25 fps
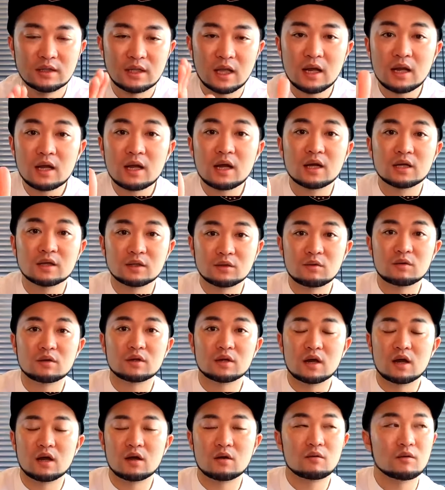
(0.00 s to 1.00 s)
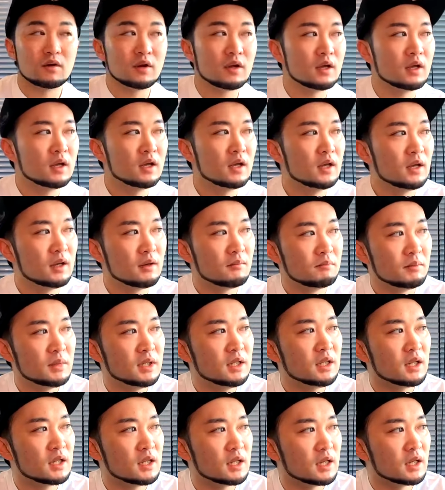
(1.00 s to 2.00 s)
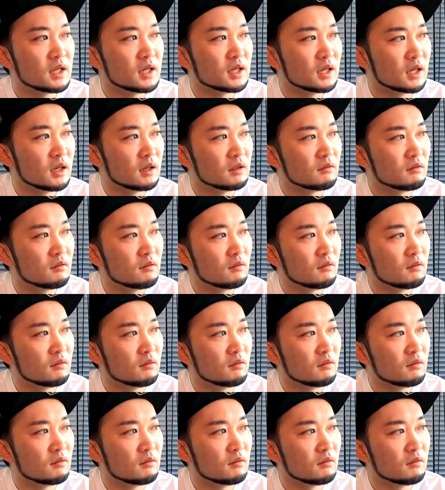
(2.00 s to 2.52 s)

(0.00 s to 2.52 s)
誰か一人が、これ、みんなね、